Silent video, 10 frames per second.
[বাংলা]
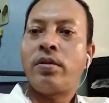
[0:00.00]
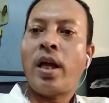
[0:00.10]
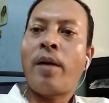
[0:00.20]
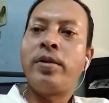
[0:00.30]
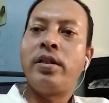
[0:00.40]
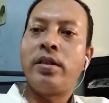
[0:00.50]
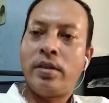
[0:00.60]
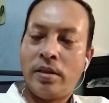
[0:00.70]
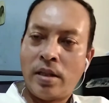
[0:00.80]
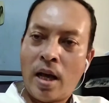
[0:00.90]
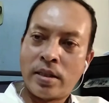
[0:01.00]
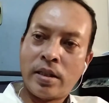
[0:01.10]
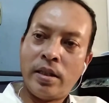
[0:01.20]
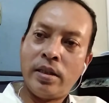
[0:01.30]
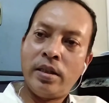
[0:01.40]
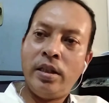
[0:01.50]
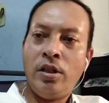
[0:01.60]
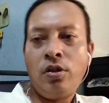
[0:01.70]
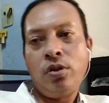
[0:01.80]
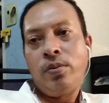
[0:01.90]
তাই আমি আজকে
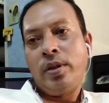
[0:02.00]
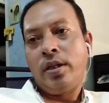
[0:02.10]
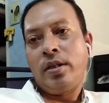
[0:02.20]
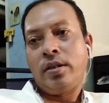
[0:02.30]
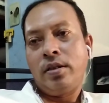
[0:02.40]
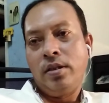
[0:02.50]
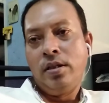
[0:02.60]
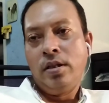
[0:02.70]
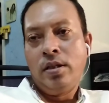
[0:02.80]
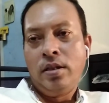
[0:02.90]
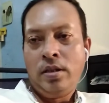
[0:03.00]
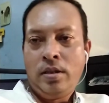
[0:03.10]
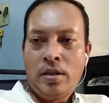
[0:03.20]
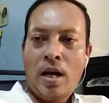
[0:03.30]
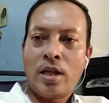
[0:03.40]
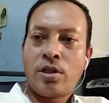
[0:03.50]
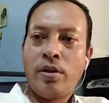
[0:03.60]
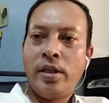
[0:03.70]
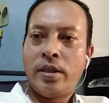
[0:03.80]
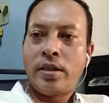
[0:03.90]
ইউটিউবের
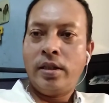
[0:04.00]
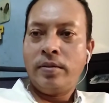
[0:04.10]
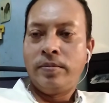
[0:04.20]
আশ্রয় নিয়েছি